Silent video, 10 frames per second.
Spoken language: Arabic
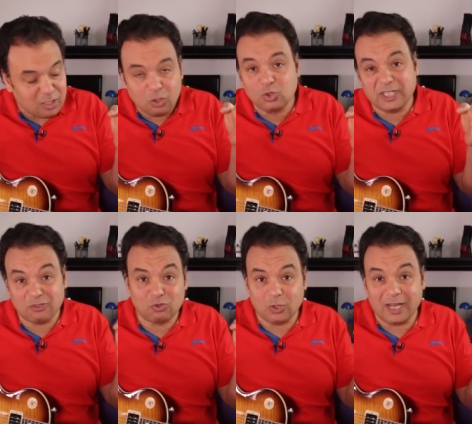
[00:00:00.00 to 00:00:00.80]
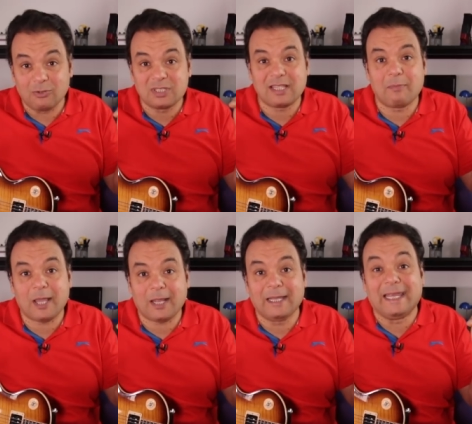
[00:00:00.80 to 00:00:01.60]
نوتات دول او
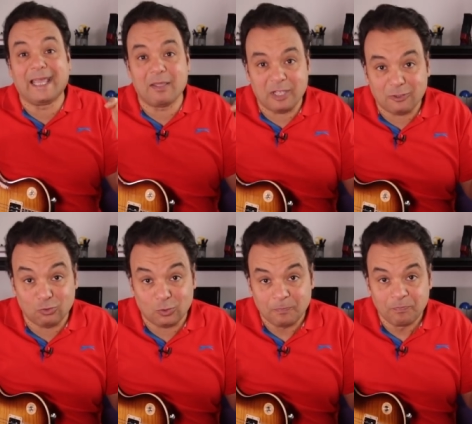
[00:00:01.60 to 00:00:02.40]
السبع نغمات دول